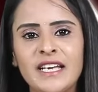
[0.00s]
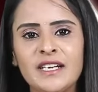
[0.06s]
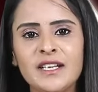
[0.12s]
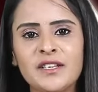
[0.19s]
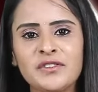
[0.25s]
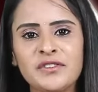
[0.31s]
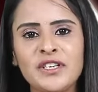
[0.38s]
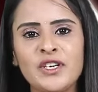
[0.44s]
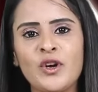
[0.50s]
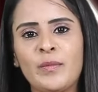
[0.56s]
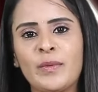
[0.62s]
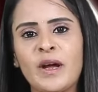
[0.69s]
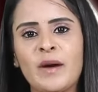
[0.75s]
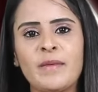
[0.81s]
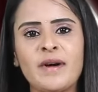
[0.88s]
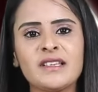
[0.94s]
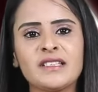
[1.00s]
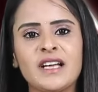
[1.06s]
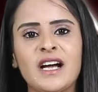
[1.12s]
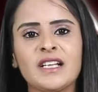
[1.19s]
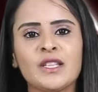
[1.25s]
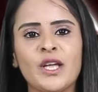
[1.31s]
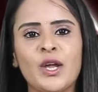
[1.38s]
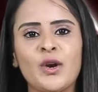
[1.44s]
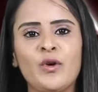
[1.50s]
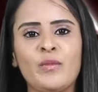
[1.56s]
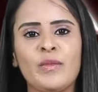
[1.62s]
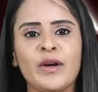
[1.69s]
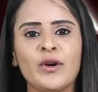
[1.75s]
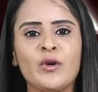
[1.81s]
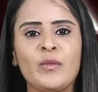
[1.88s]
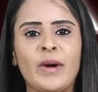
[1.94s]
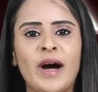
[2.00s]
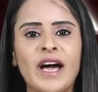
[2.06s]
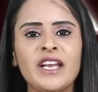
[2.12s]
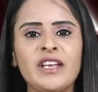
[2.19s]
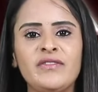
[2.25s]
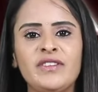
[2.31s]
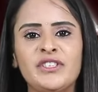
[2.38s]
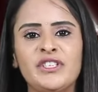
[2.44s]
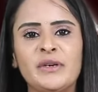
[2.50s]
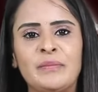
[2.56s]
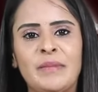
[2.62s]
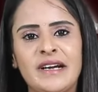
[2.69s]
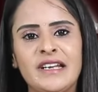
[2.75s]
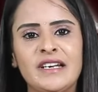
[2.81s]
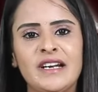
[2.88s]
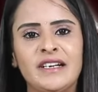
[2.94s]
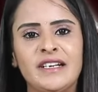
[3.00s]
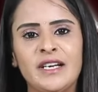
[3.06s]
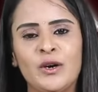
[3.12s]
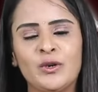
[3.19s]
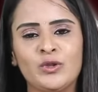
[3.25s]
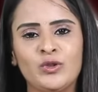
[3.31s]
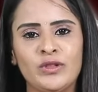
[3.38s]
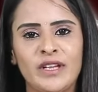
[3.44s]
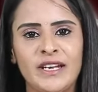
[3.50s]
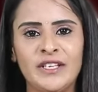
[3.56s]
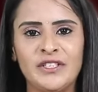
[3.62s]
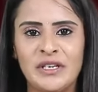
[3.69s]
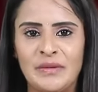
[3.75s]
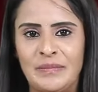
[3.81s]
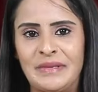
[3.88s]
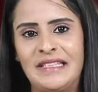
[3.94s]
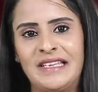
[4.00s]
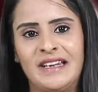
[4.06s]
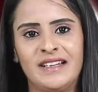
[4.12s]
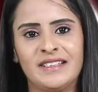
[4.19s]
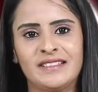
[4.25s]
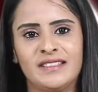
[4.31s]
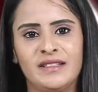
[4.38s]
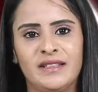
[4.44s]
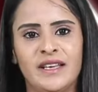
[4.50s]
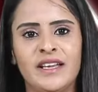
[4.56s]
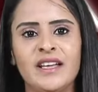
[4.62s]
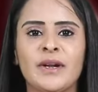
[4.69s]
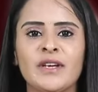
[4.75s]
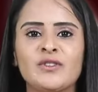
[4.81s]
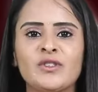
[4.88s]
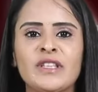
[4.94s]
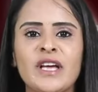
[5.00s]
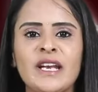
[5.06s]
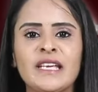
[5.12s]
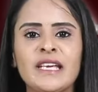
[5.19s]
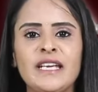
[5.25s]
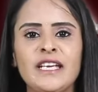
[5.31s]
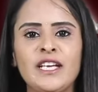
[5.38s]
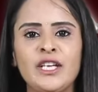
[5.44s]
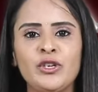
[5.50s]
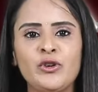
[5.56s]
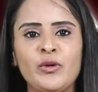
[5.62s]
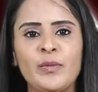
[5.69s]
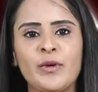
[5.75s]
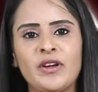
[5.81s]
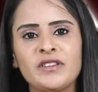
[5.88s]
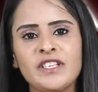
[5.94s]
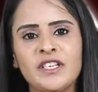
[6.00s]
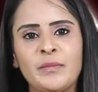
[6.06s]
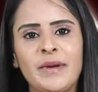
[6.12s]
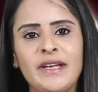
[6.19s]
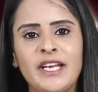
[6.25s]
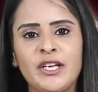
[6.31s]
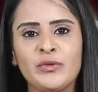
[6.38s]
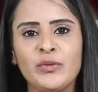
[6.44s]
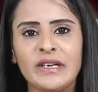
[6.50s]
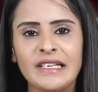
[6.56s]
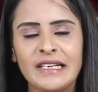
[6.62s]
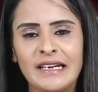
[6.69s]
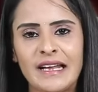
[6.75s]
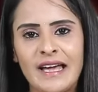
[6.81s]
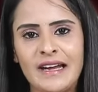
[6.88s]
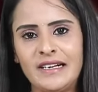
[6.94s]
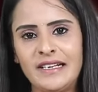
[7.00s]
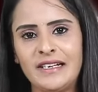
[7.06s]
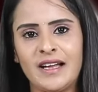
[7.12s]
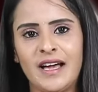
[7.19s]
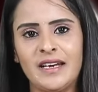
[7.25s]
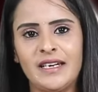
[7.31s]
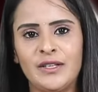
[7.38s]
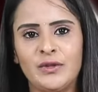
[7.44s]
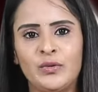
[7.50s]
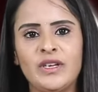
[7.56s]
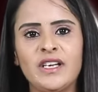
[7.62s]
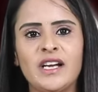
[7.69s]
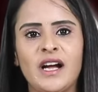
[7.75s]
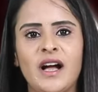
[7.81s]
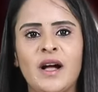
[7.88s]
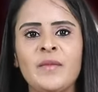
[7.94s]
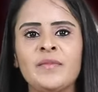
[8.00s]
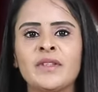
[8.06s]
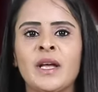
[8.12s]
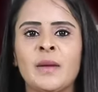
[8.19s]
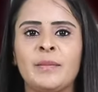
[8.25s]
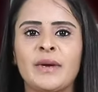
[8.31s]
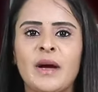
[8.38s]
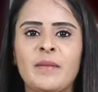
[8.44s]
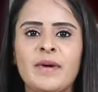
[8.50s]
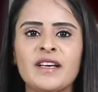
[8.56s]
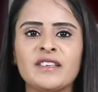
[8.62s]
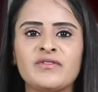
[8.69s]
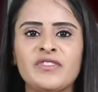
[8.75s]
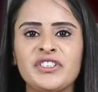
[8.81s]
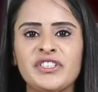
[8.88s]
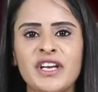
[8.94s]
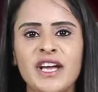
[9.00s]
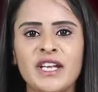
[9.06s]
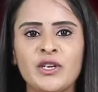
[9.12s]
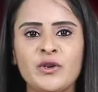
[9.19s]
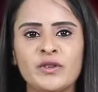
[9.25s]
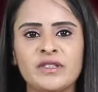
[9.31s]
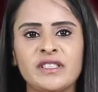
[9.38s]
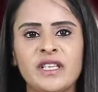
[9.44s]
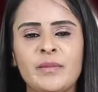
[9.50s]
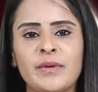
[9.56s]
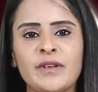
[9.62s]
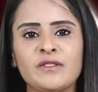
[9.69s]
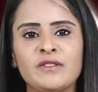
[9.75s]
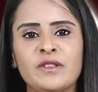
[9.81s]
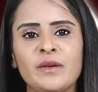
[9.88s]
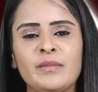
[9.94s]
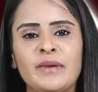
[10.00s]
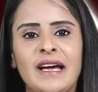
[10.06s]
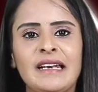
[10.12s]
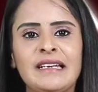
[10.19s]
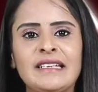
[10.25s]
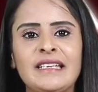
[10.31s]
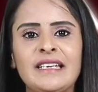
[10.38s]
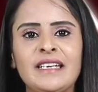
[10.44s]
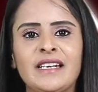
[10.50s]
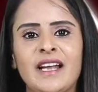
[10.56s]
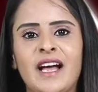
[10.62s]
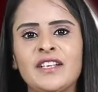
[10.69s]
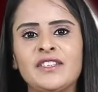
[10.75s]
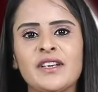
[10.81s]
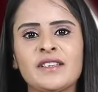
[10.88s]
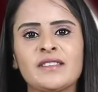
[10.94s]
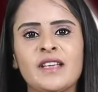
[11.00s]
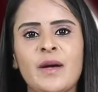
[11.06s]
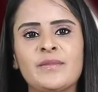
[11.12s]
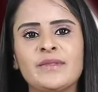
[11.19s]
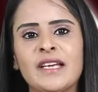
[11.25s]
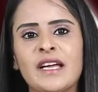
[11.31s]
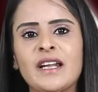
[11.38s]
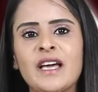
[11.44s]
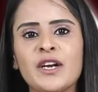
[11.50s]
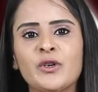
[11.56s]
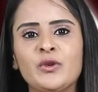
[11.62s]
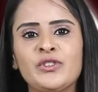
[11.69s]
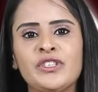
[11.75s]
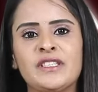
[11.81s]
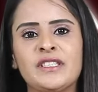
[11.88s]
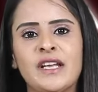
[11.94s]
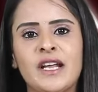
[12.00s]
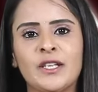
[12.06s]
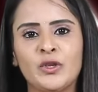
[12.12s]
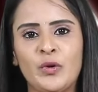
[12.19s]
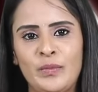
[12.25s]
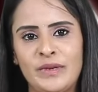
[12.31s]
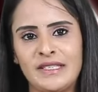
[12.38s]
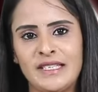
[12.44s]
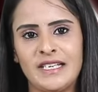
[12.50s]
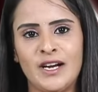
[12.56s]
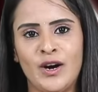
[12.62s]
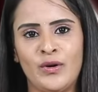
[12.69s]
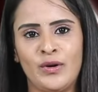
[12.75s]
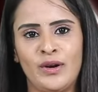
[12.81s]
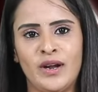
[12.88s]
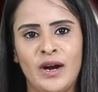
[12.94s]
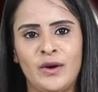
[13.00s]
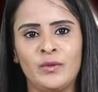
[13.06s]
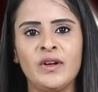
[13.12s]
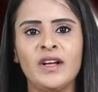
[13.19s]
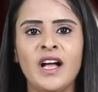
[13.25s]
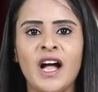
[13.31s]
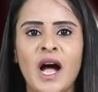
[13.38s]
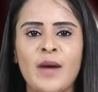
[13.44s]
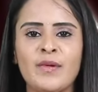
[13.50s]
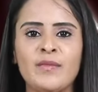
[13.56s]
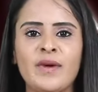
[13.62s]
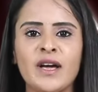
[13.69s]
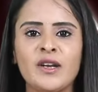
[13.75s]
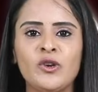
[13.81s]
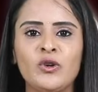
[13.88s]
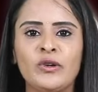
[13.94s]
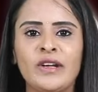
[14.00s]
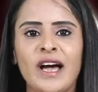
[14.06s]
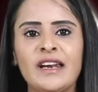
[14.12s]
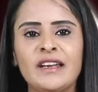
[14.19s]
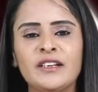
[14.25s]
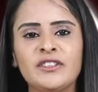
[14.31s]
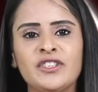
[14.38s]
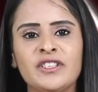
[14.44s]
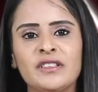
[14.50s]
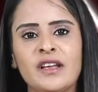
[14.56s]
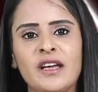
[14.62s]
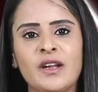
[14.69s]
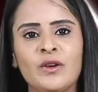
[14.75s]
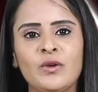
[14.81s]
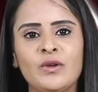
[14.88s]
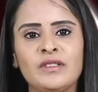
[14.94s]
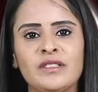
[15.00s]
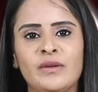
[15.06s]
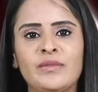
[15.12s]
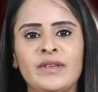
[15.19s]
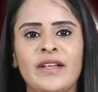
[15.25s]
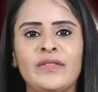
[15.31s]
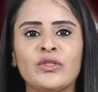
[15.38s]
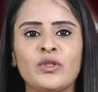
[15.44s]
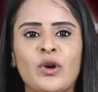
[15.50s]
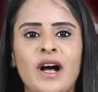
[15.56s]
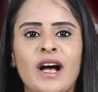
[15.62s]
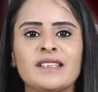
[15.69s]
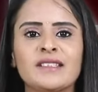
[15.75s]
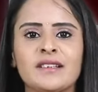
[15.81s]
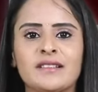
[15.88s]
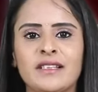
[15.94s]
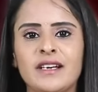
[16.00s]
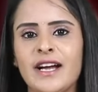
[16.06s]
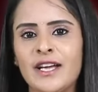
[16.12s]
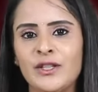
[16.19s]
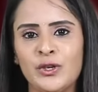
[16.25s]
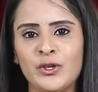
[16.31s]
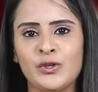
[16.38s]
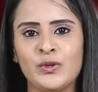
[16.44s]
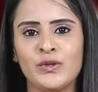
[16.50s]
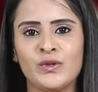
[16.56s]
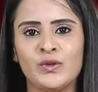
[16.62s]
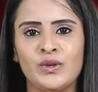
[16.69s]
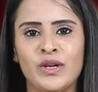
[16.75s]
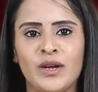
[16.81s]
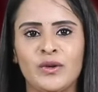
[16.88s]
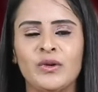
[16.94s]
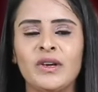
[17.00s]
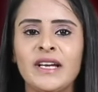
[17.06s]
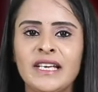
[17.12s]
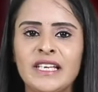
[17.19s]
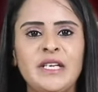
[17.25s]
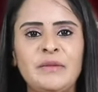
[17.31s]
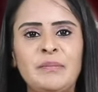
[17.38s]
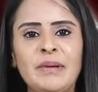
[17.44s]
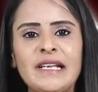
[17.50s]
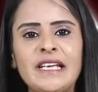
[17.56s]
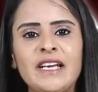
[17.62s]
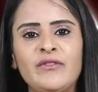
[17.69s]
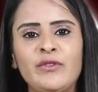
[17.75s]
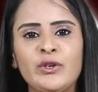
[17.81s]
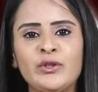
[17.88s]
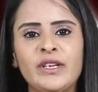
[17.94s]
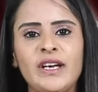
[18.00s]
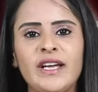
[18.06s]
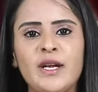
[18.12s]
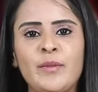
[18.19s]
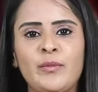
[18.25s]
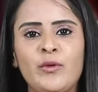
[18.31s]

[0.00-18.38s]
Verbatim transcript: ఇండస్ట్రీలో ప్రభాస్ ఖాతాలో మరో భారీ విజయం పడినట్టే అవుతుందని చెప్పి తీరాల్సిందే ప్రస్తుతానికి ఈ న్యూ ప్రాజెక్ట్ పై ఎటువంటి క్లారిటీ రాలేదు ఇక ప్రభాస్ విషయానికి వస్తే ప్రస్తుతం కల్కి రాజాసాబ్ సలార్ టూ చిత్రాలతో బిజీగా ఉన్నాడు అభిమానులు డార్లింగ్ చిత్రాల కోసం ఎంతో ఆసక్తిగా ఎదురుచూస్తున్నారు ఇప్పటికే విడుదలైన